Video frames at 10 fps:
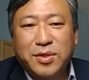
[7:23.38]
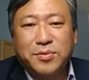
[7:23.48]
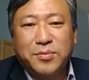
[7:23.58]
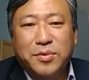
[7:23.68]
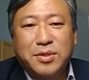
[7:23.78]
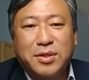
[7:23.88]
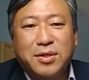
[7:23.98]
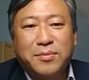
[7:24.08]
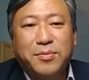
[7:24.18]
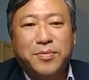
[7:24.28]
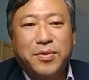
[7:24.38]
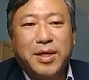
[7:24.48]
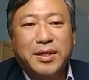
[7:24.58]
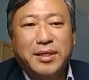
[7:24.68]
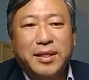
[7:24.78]
우리가 좀 더 들여다볼
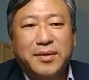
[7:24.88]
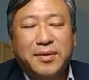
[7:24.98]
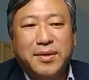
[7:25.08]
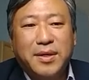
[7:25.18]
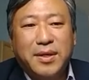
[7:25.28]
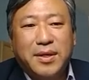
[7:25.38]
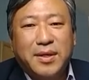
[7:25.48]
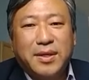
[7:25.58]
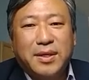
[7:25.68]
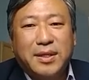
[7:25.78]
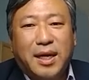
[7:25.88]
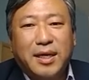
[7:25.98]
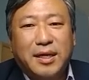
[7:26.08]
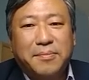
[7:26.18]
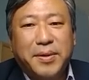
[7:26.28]
필요가 있는데요. 이
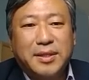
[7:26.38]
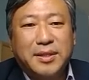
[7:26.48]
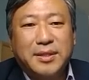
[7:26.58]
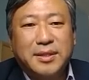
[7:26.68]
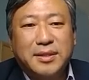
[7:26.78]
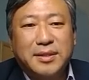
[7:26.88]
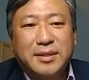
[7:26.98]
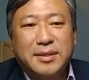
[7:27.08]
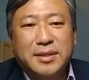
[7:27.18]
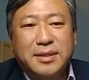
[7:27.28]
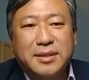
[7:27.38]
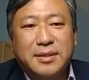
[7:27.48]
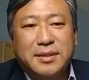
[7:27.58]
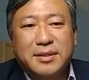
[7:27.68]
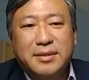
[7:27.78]
다이얼 패드는
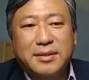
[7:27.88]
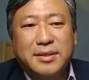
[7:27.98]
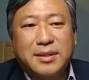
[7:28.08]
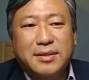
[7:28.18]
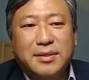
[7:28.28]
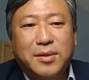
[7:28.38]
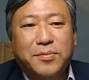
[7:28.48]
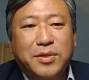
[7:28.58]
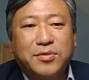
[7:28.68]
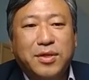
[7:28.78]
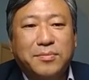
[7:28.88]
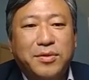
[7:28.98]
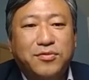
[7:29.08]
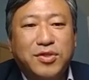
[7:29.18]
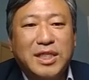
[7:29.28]
그 이제 새로운 기술의
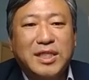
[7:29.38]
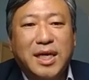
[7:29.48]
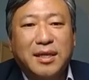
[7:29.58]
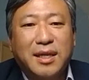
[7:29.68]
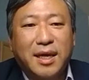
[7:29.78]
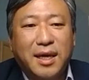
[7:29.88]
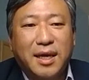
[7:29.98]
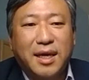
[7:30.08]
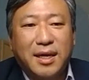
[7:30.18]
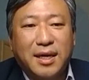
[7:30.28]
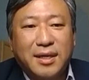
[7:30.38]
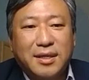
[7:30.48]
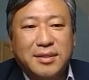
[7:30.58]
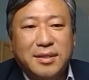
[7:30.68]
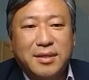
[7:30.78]
미국 지사인데
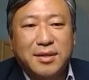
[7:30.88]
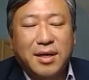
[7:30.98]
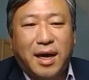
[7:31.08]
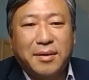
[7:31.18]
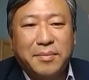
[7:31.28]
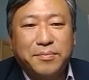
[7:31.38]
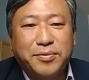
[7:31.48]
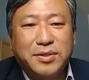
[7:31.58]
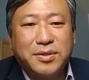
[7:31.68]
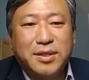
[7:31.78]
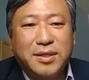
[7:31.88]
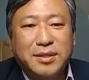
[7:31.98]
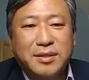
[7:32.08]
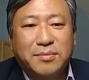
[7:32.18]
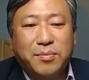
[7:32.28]
이제 IMF 시절에
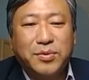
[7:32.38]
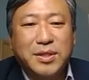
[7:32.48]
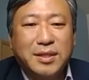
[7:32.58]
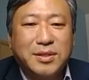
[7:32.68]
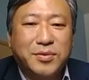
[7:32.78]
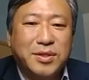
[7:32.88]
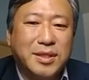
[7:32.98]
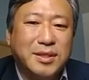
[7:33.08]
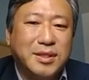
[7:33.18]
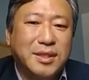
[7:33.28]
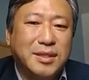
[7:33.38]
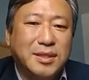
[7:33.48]
이제 본사 지원이 끊긴,